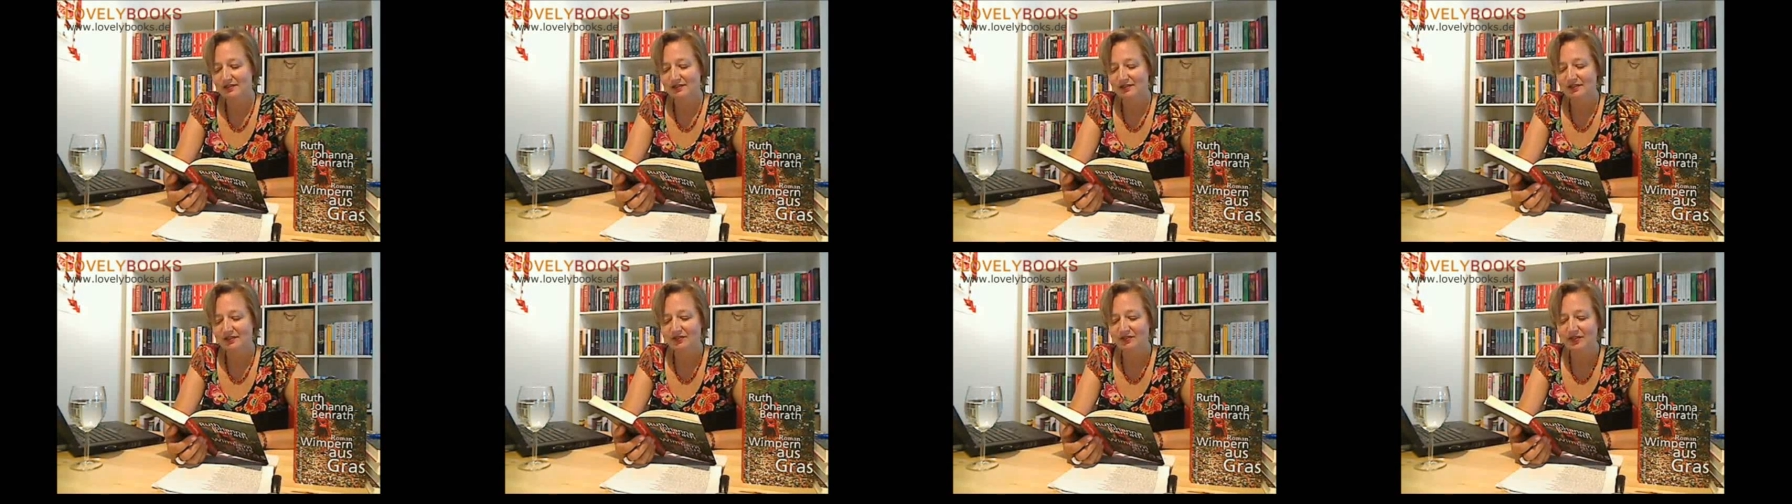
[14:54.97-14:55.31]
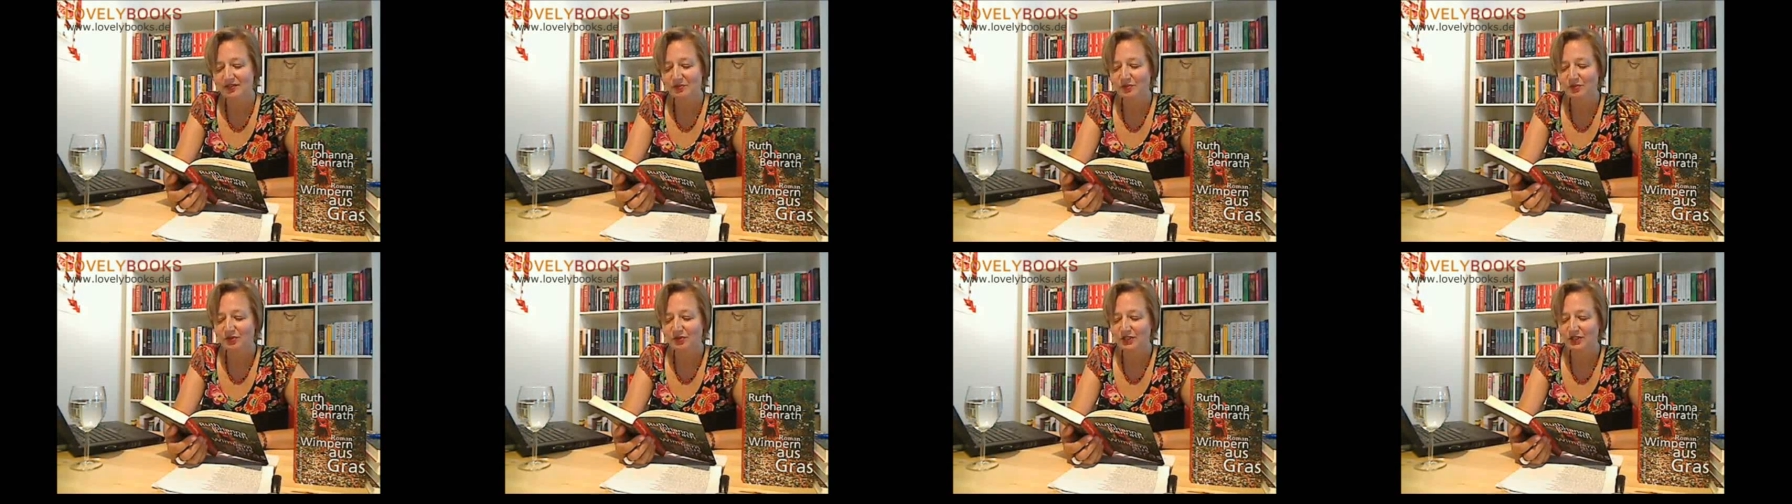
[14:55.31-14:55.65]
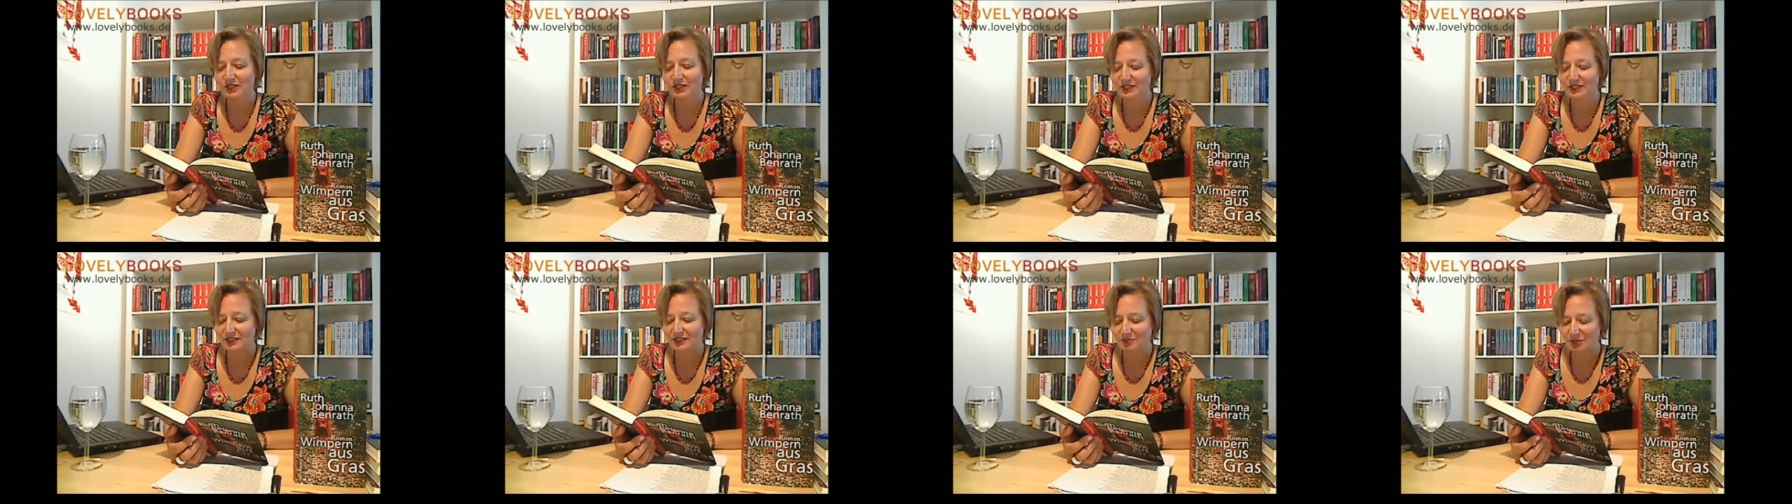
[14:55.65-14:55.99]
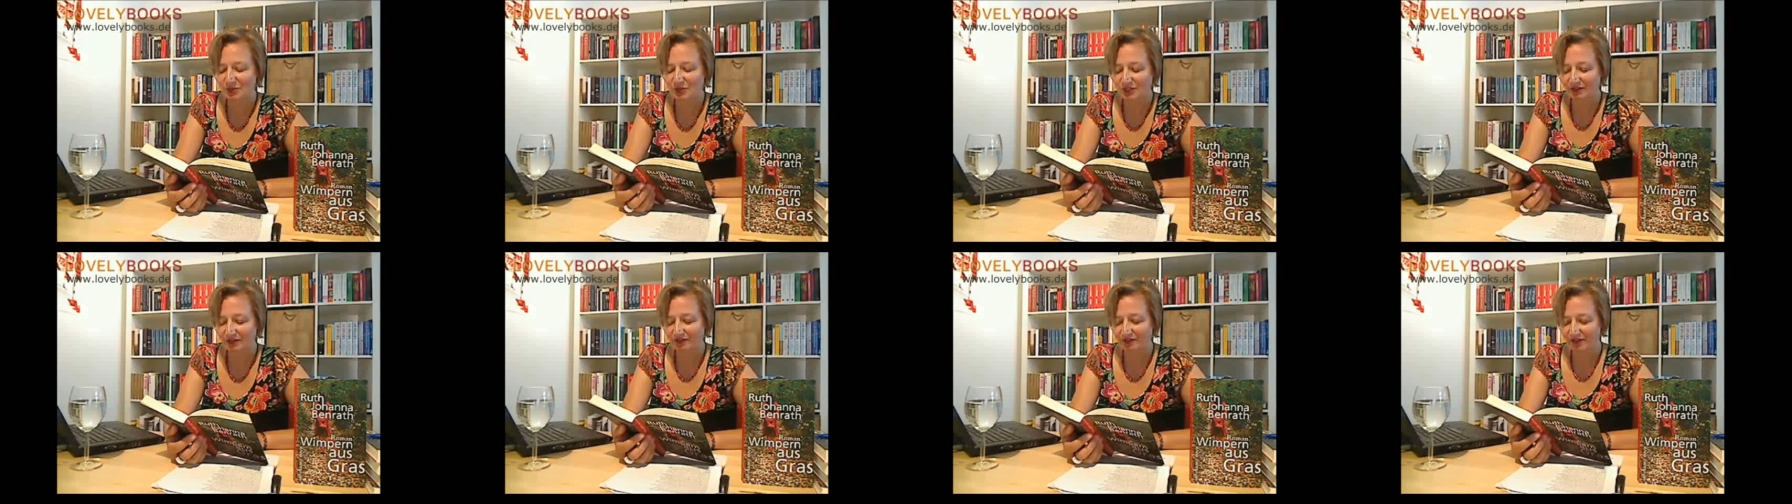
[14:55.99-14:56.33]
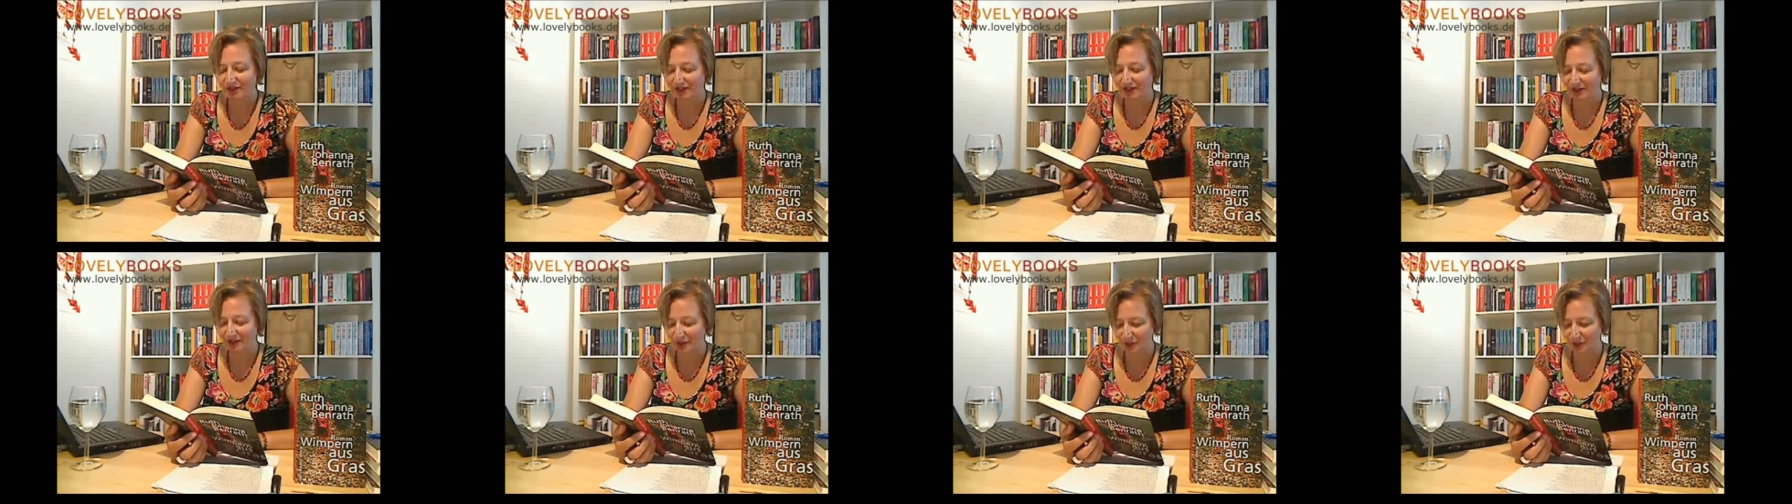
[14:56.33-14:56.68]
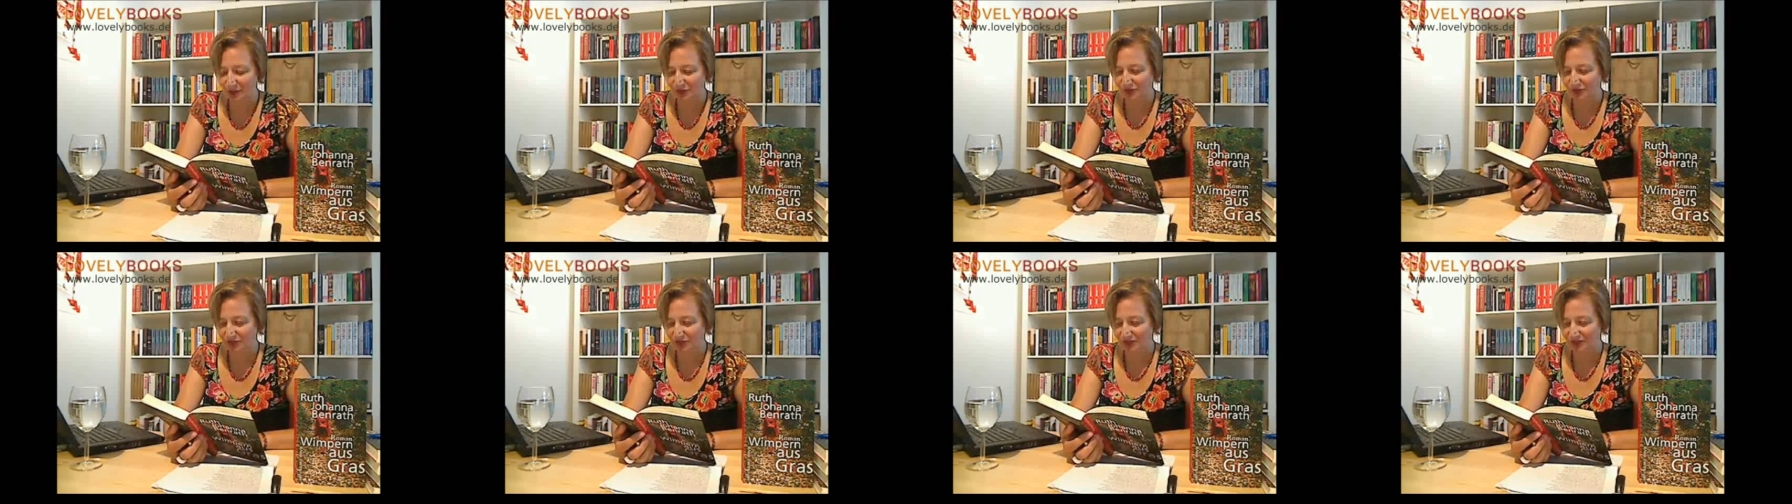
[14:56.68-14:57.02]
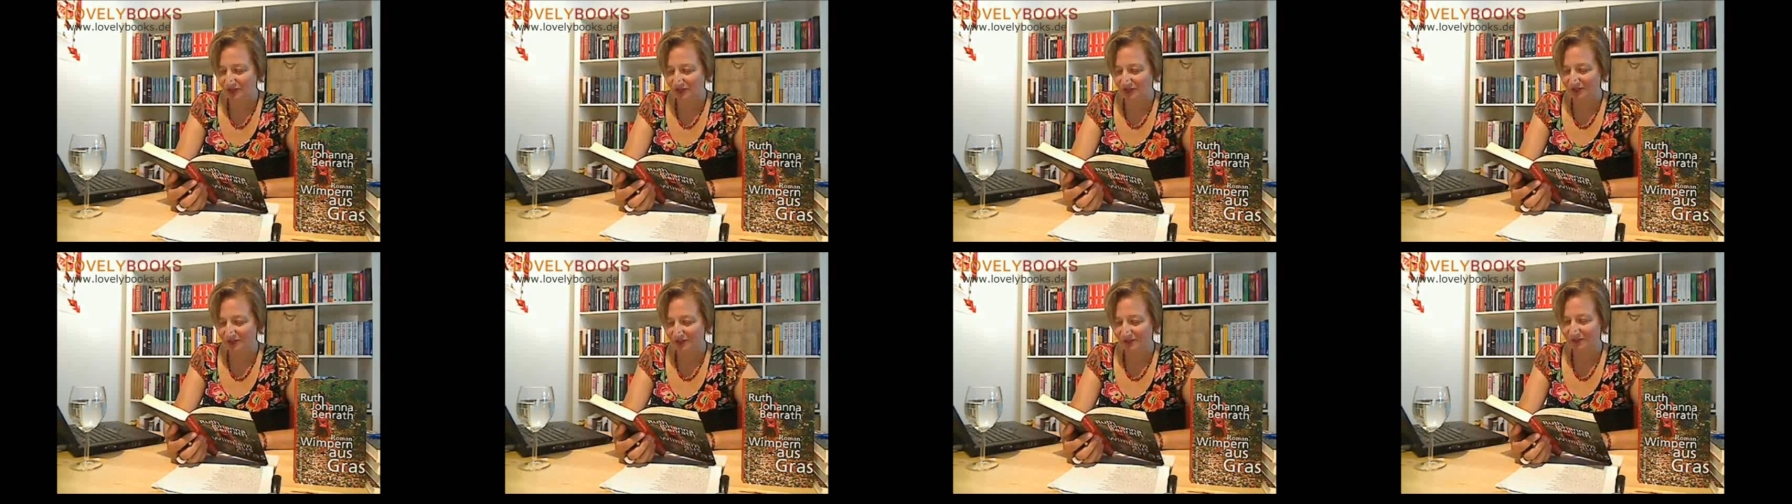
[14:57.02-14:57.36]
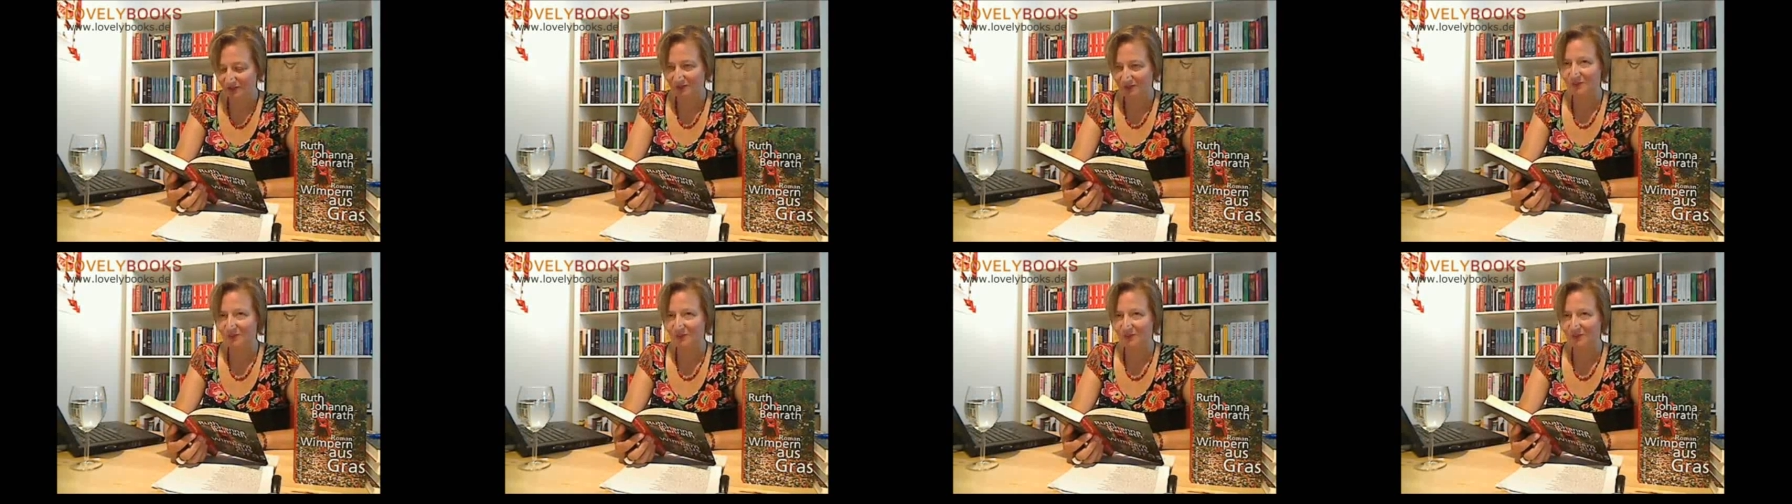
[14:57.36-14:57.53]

Die Widmung kennt sie mittlerweile auswendig.